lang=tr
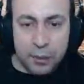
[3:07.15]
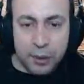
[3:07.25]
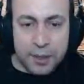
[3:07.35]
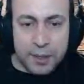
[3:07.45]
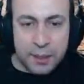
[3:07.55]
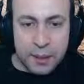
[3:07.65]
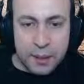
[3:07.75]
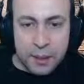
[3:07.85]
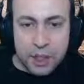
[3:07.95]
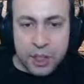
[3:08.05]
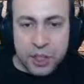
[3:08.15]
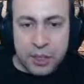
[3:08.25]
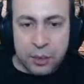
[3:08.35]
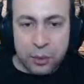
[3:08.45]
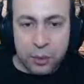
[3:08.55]
Buradasın. Şş,
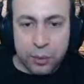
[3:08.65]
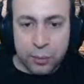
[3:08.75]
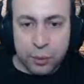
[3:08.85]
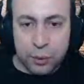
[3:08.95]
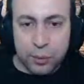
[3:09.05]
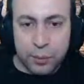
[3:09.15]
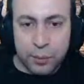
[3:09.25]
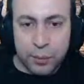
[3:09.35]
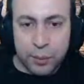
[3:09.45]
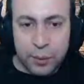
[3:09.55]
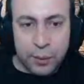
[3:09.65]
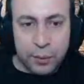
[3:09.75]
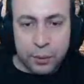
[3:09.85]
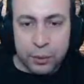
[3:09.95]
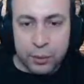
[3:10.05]
seni duydum. Duydum.
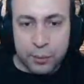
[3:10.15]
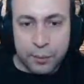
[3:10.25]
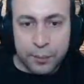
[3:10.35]
Duydum.